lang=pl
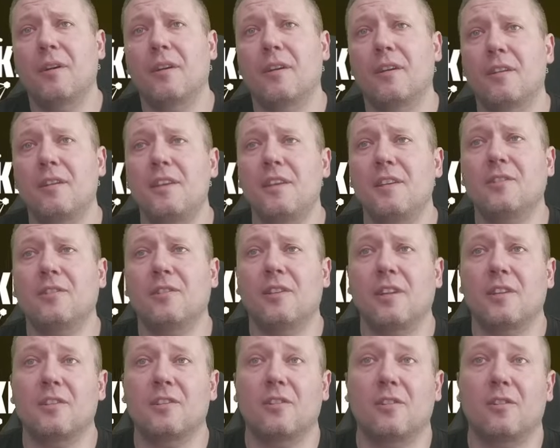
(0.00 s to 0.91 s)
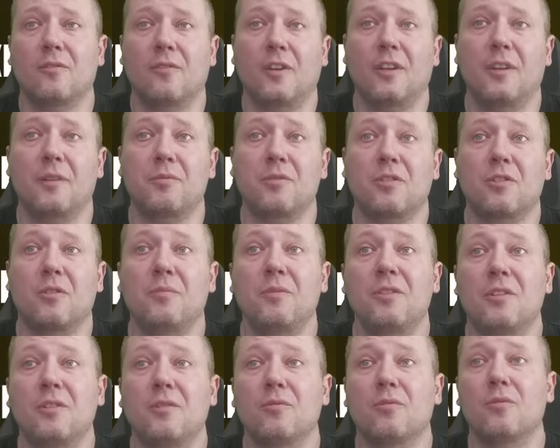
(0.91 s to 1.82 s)
E, jest on nadzorowany przez
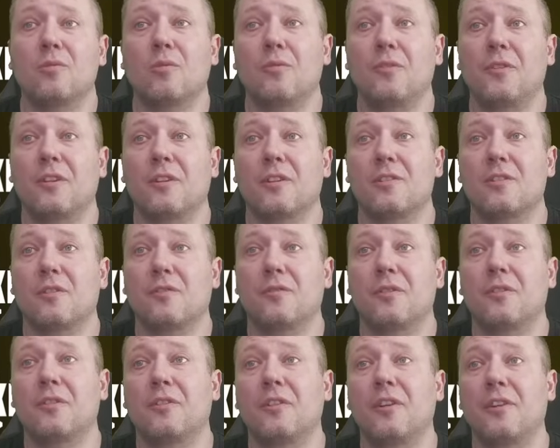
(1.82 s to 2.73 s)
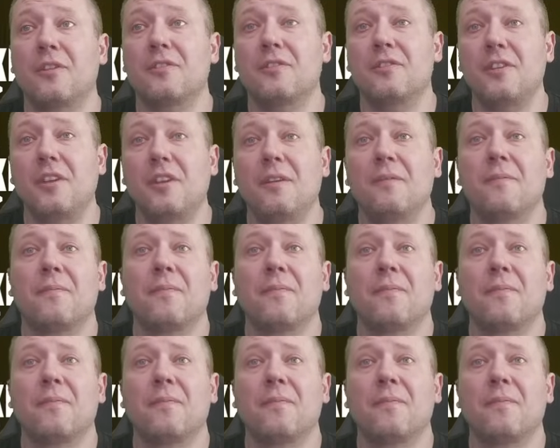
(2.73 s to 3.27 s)
Komisję Usług Finansowych Guernsey,